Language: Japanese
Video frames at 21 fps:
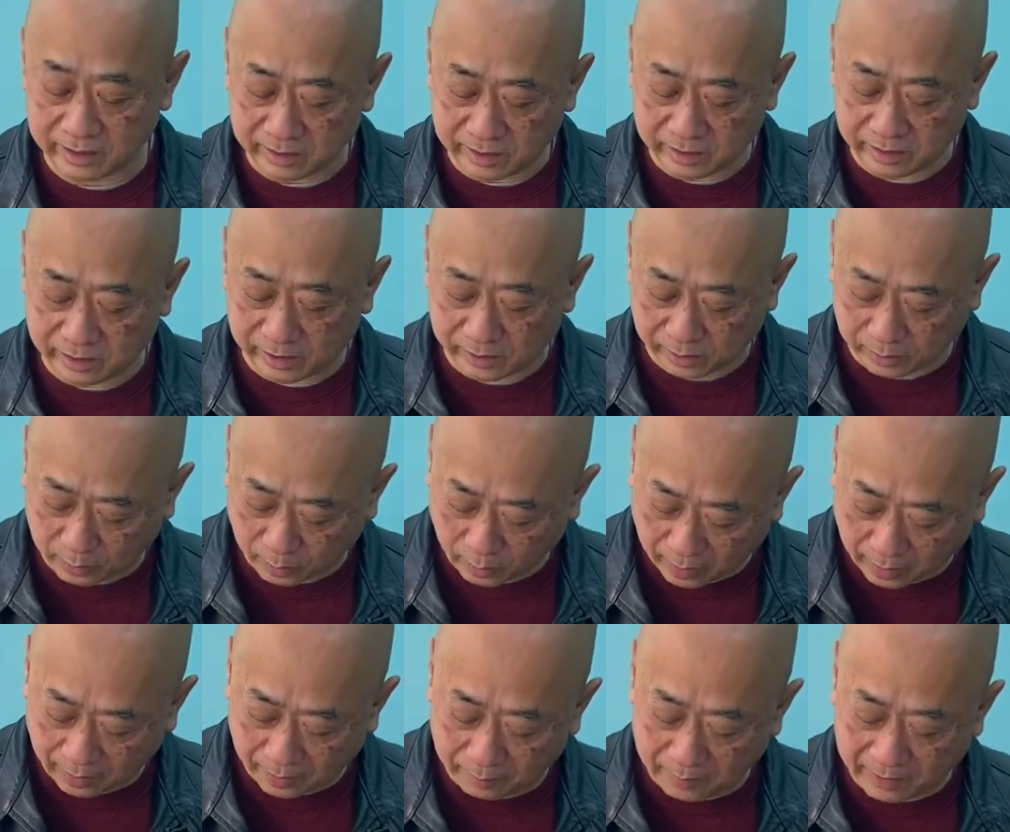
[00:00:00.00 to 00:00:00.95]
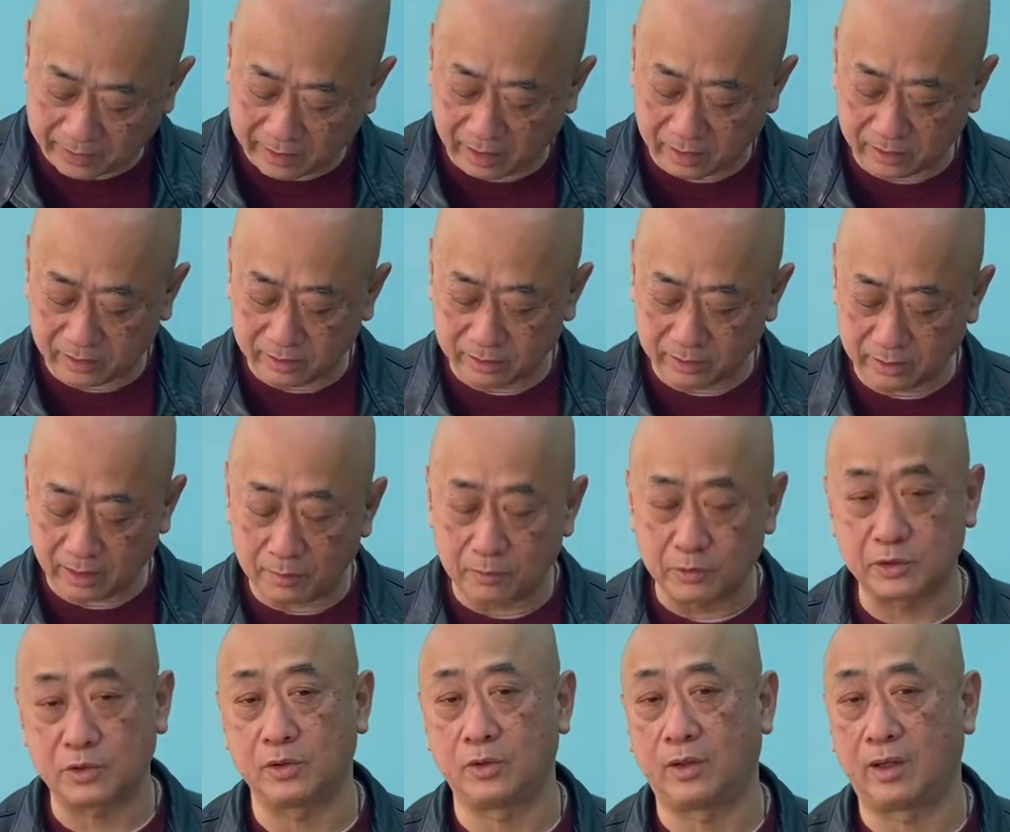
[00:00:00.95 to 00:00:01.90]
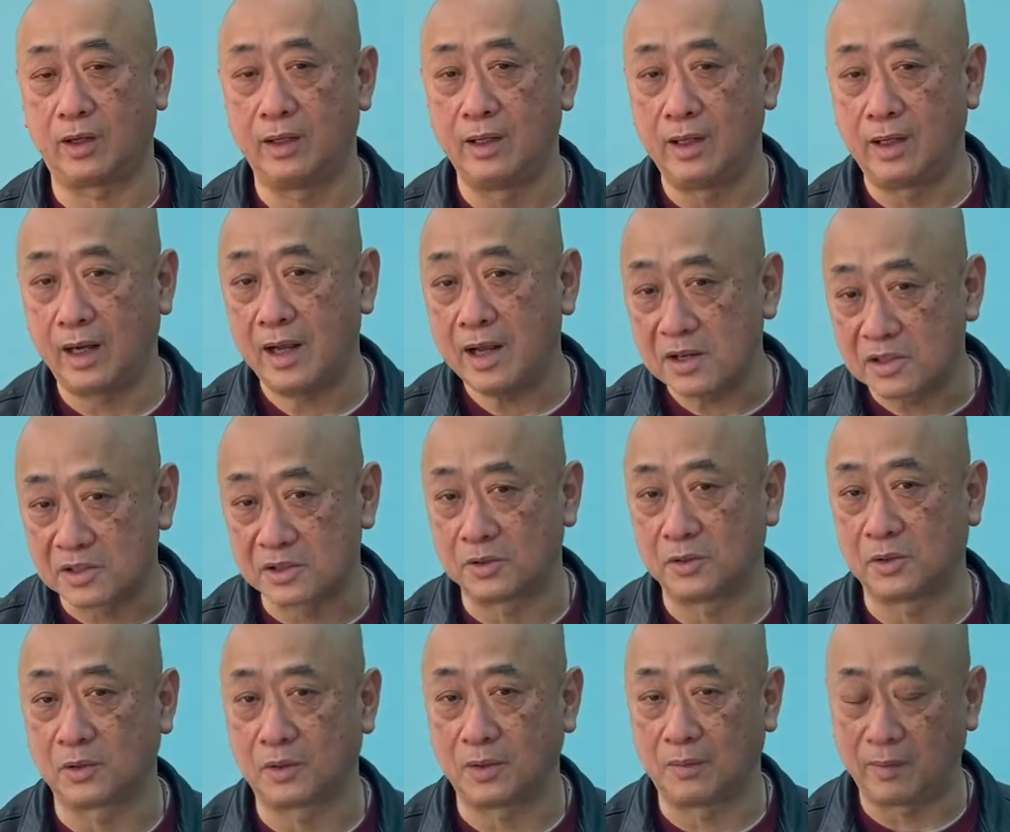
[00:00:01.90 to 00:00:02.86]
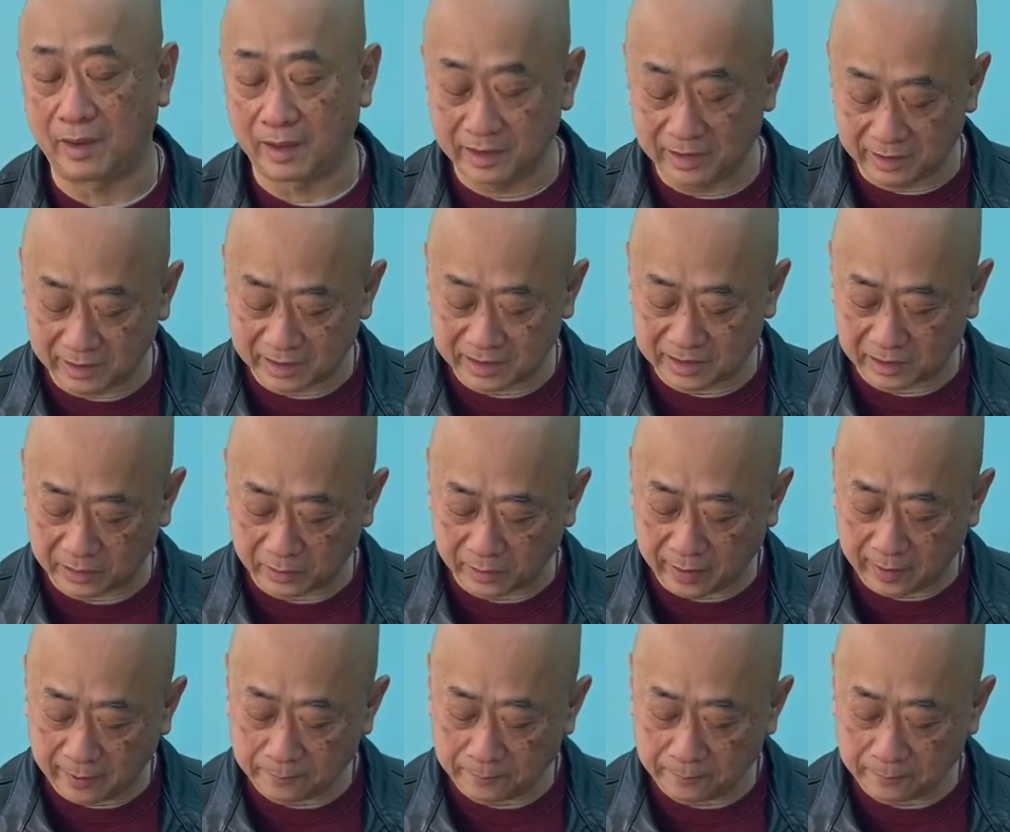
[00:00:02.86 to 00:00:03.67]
するとか、まあ、逆はもちろん早くすることはまあいいんですけどね、